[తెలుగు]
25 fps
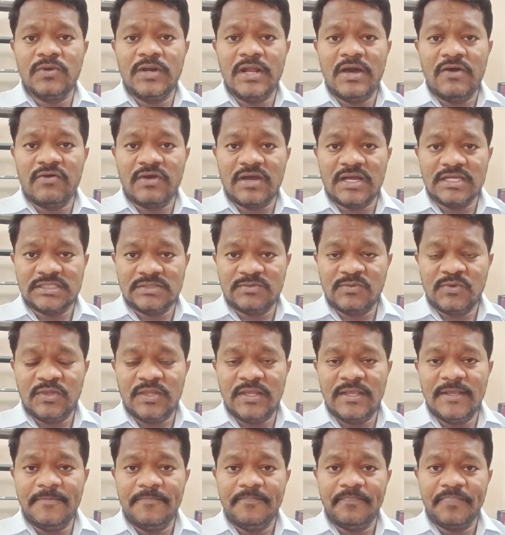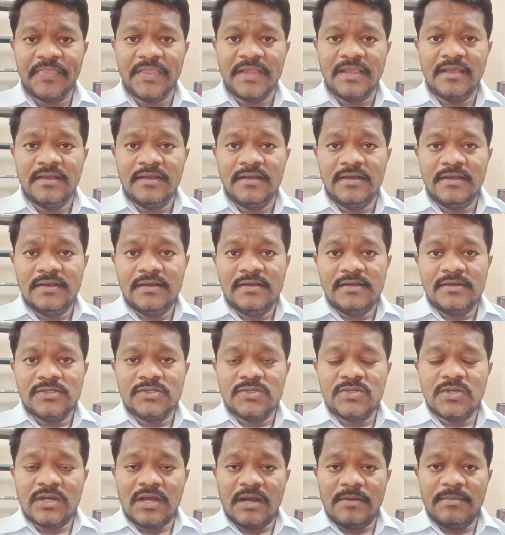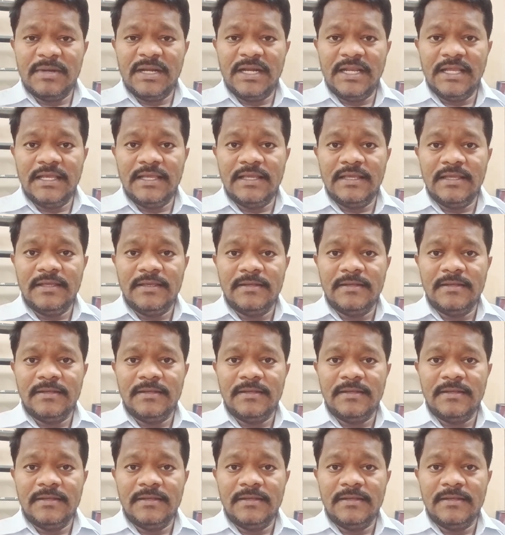ఉండే అవకాశం ఉంది సో కాబట్టి